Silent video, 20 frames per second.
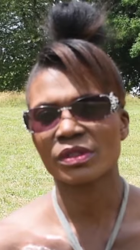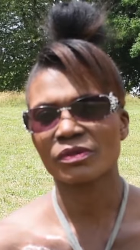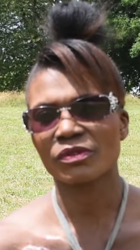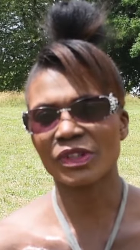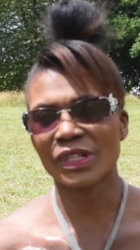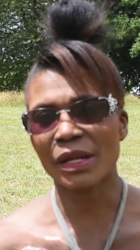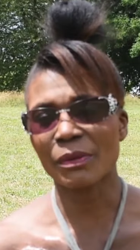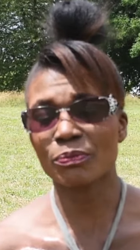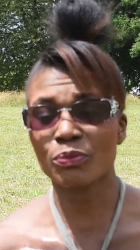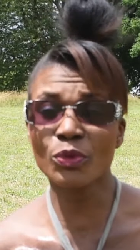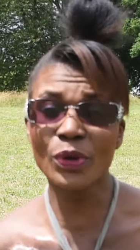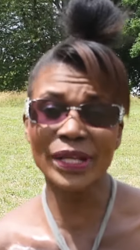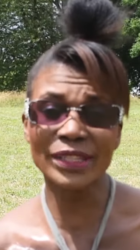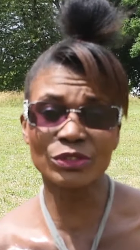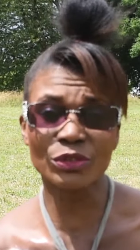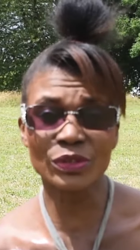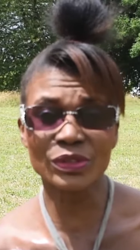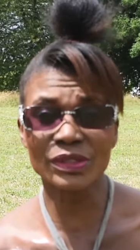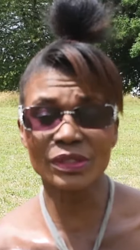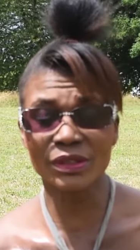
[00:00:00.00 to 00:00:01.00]
Voilà, pour
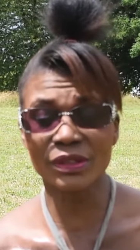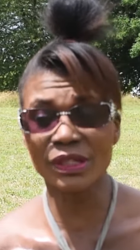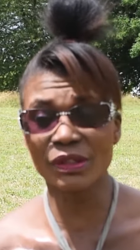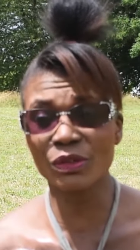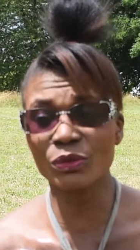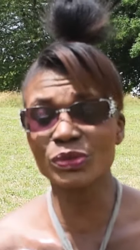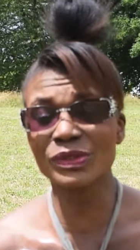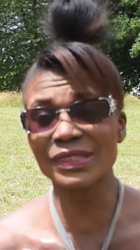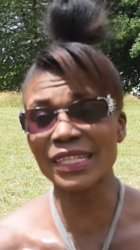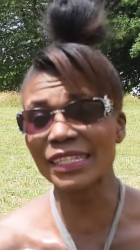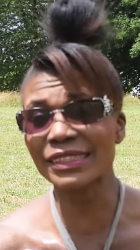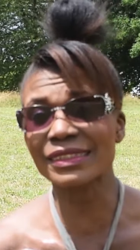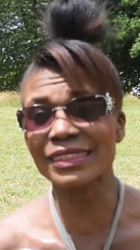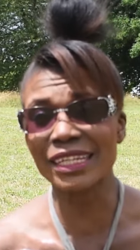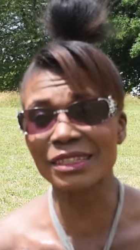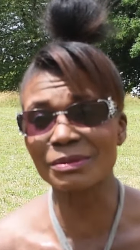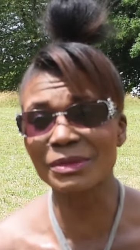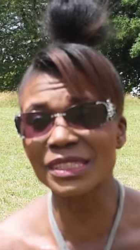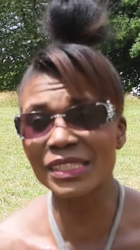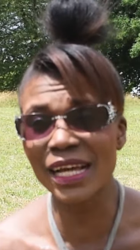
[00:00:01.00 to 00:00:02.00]
être au stade
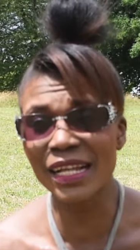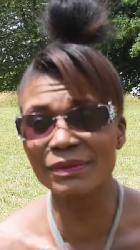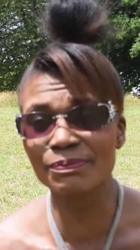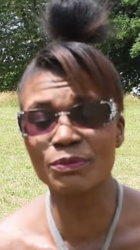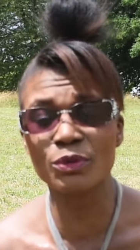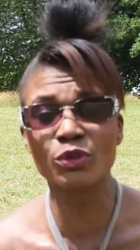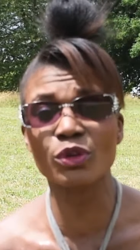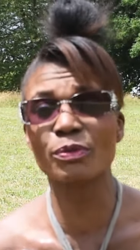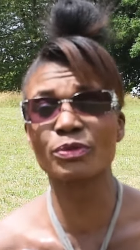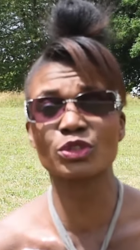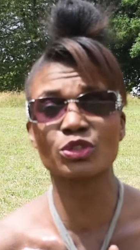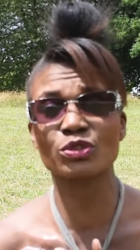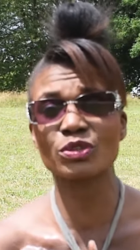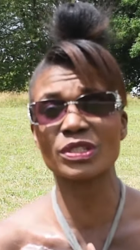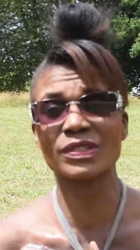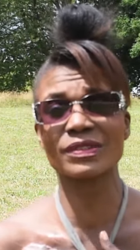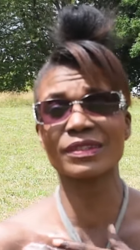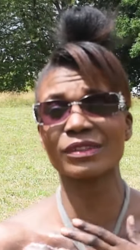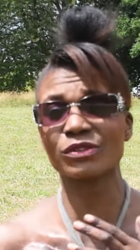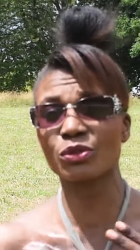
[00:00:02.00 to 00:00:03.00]
terminal, pour que je ne
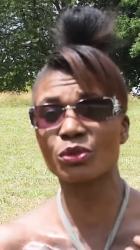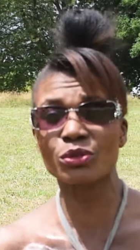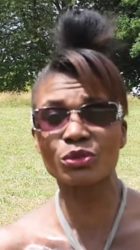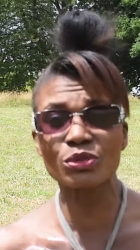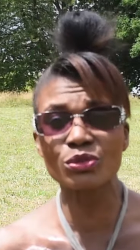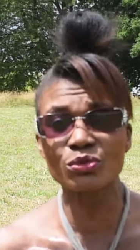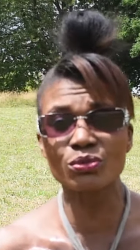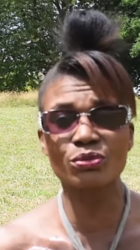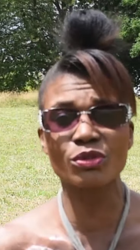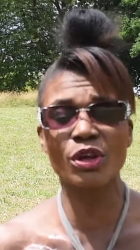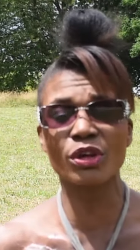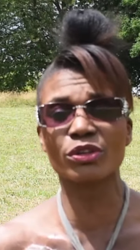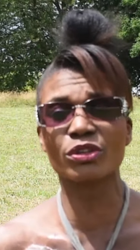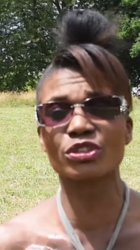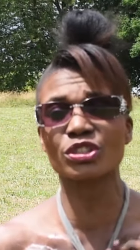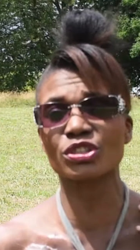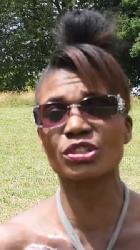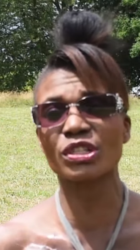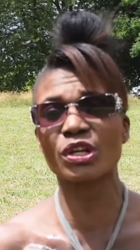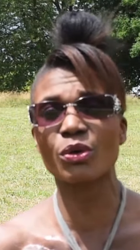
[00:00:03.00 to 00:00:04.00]
sente aucune douleur, que
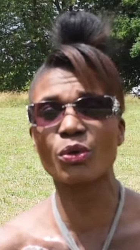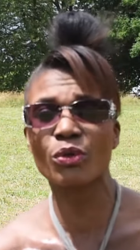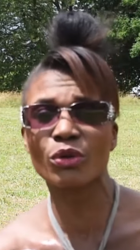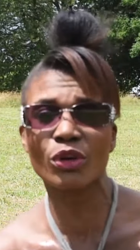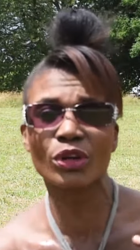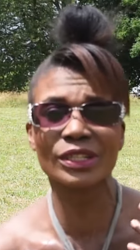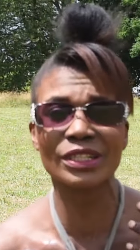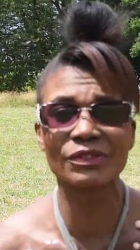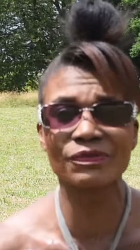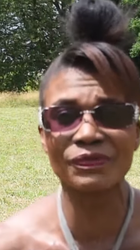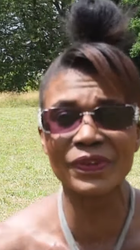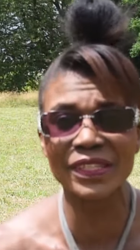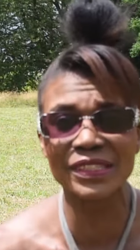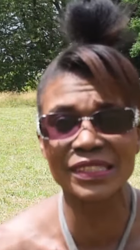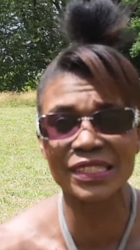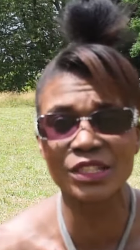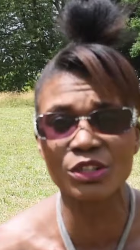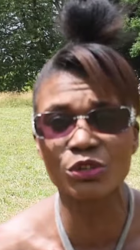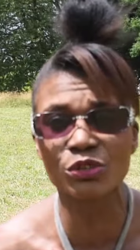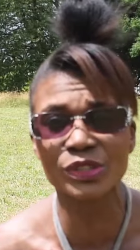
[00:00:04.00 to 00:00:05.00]
je n'ai aucun effet
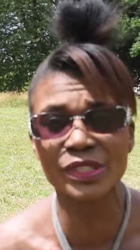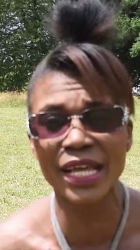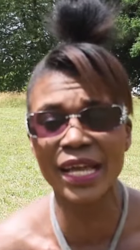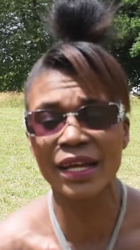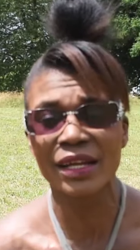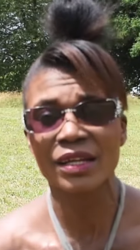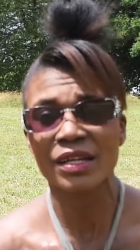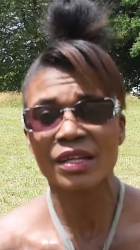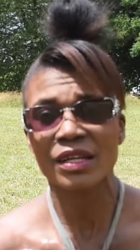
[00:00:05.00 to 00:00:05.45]
secondaire,